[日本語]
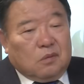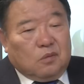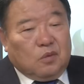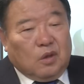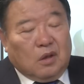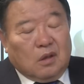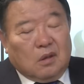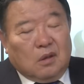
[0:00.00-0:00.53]
え、
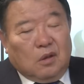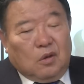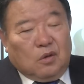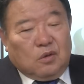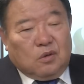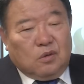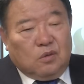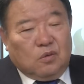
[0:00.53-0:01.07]
で
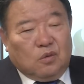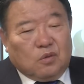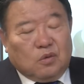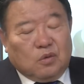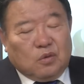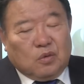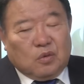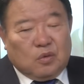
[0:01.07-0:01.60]
中
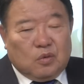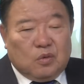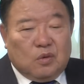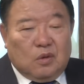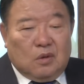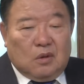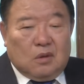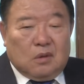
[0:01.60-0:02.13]
国
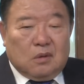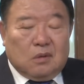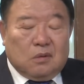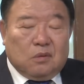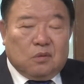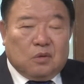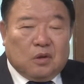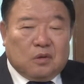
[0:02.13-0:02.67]

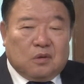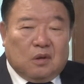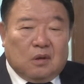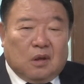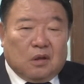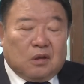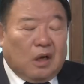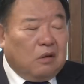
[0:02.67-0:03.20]
であ
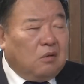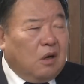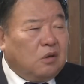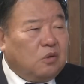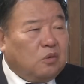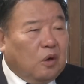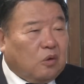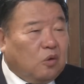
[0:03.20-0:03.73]
れ台湾
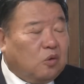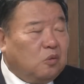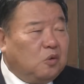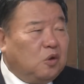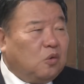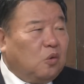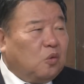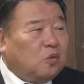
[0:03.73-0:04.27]
軍は国
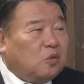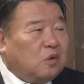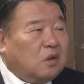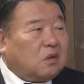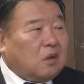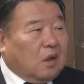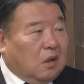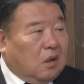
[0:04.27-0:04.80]
民党軍で
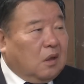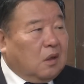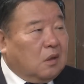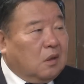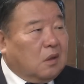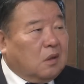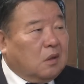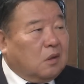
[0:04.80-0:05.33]
すから、
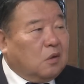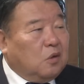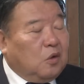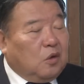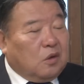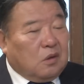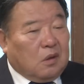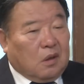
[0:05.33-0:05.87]
あれ
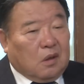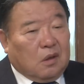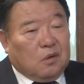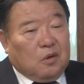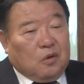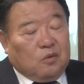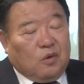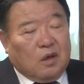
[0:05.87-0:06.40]
だから
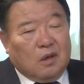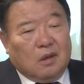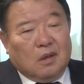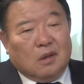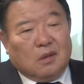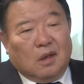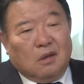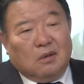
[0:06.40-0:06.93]
我々
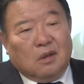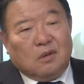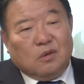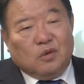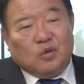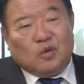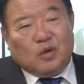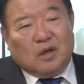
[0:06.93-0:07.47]
は台湾軍
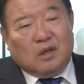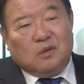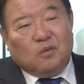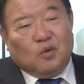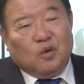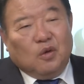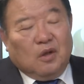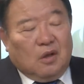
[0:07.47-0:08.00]
というといかに
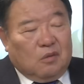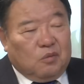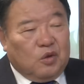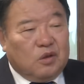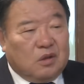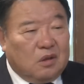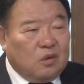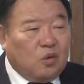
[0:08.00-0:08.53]
も民
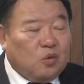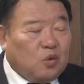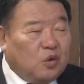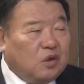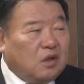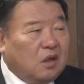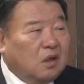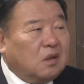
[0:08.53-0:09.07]
進党と
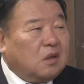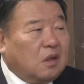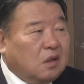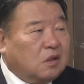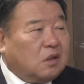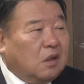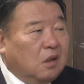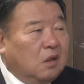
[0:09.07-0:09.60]
一体化
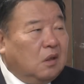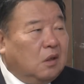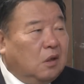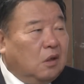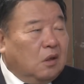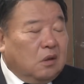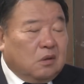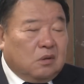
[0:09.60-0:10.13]
してね
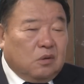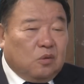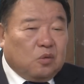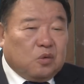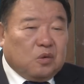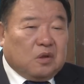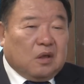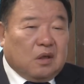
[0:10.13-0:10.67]
中国
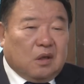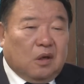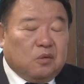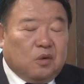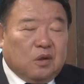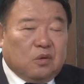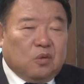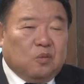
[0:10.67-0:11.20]
と戦う
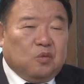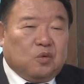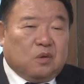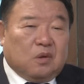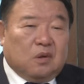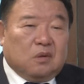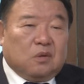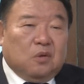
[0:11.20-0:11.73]
なんて思って
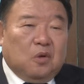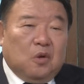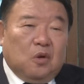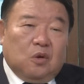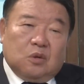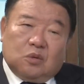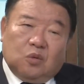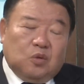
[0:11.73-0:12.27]
るんです。
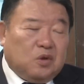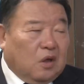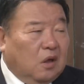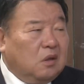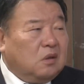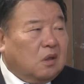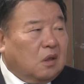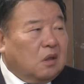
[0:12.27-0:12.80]
そうじゃな
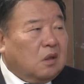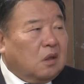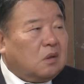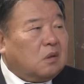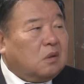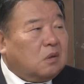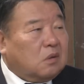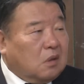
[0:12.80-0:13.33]
いんじゃないかっ
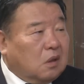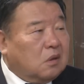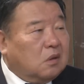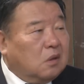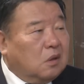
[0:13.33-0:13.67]
ていうね、